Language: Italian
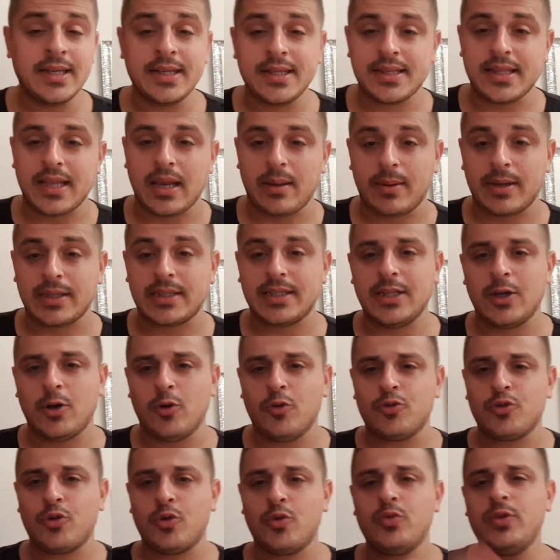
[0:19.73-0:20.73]
nella partita
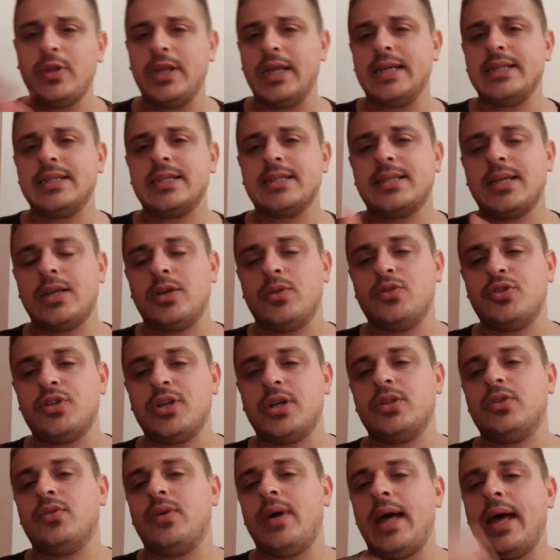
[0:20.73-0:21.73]
contro l'Udinese, stanno
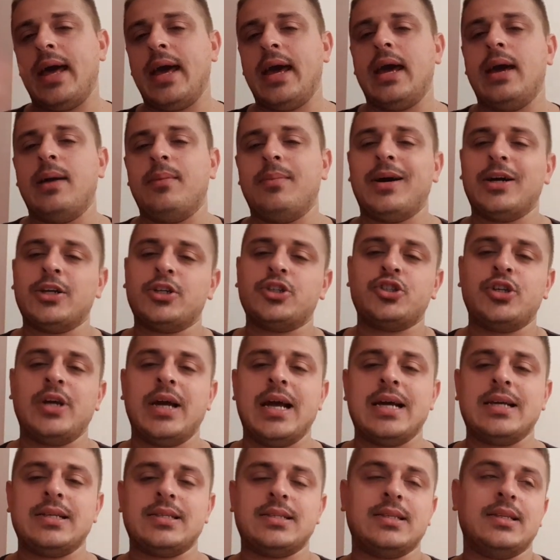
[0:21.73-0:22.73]
dicendo eh ma
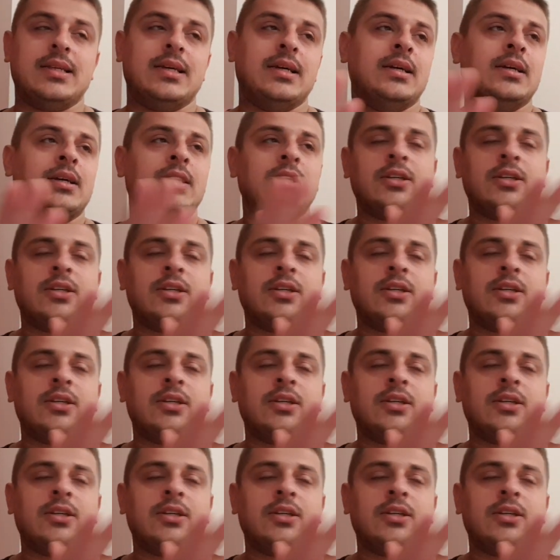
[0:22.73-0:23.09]
Scesni